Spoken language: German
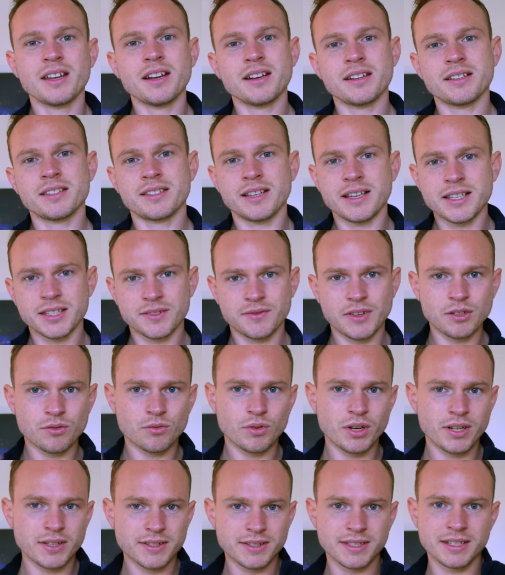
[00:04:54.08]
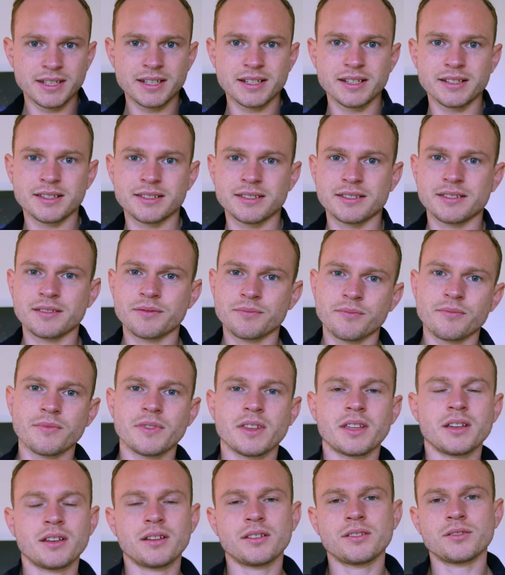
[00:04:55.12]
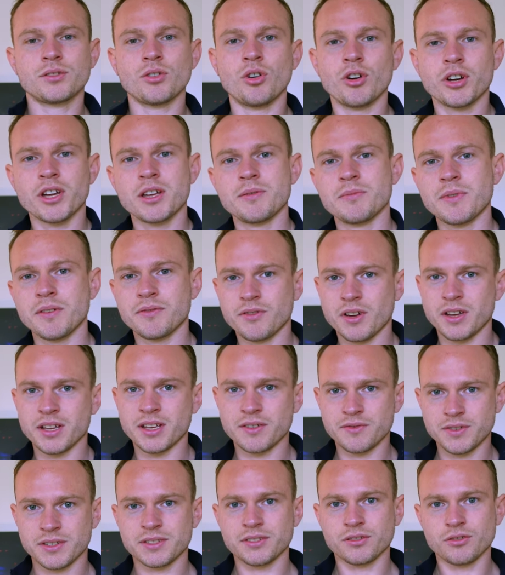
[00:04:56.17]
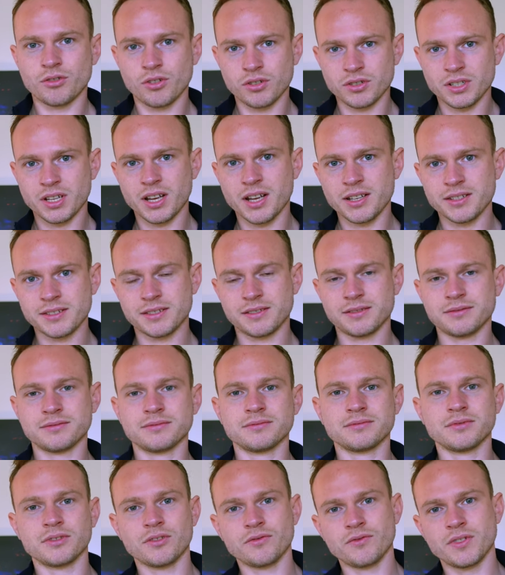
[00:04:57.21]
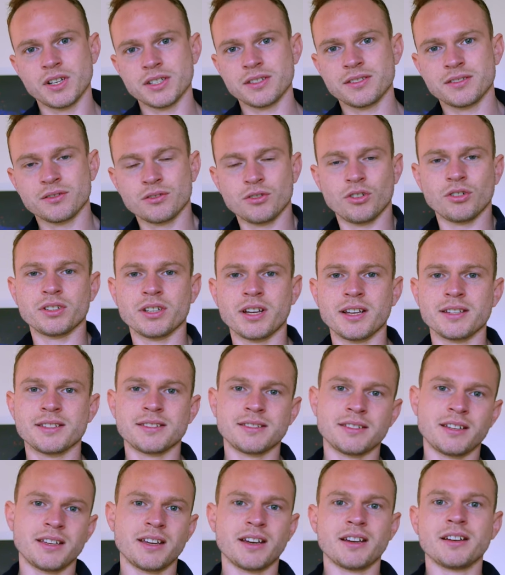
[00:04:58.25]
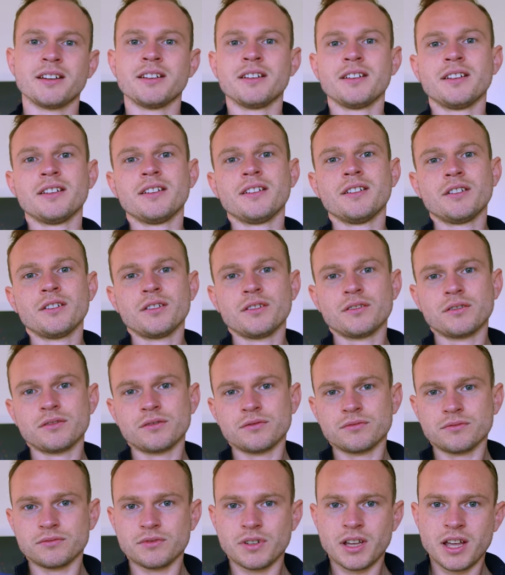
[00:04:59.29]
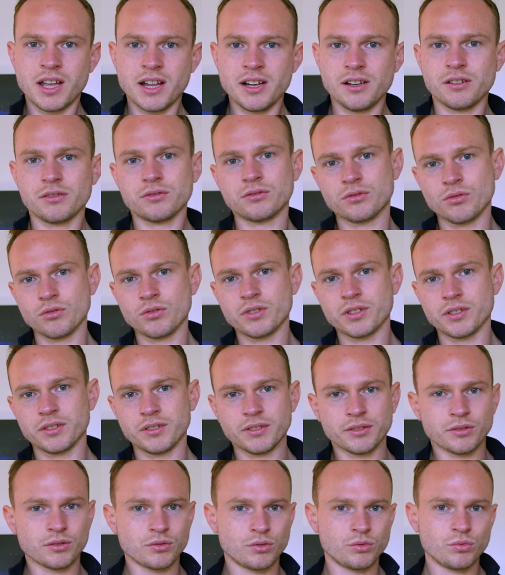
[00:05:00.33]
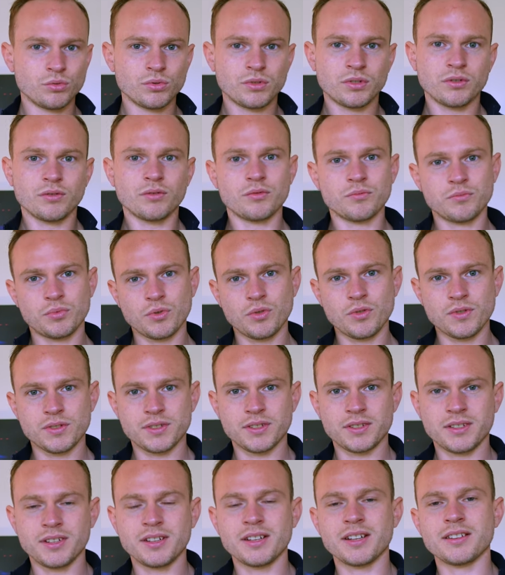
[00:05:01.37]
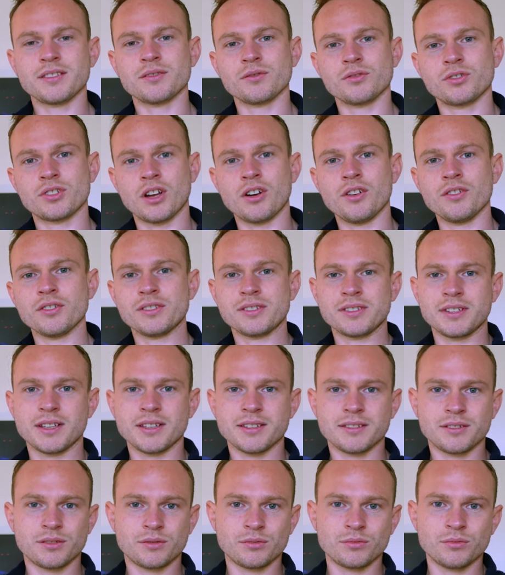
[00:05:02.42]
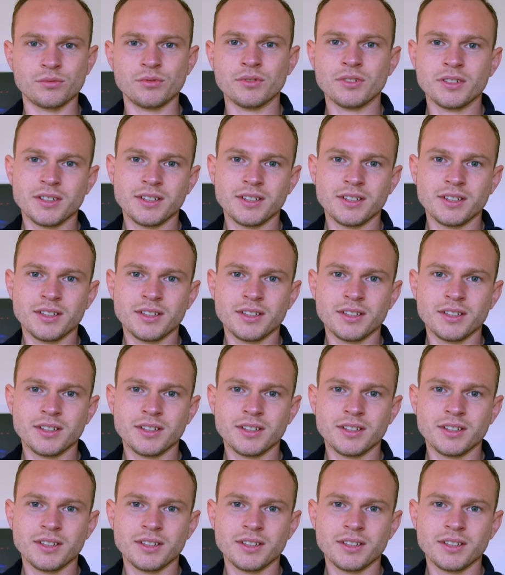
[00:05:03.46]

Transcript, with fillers: Das heißt, wenn du erzählst, sorge immer für einen gewissen Kontrast. Was ist ein Kontrast? Naja, hell, dunkel, gut und böse. Ne? Dass du schaust, dass du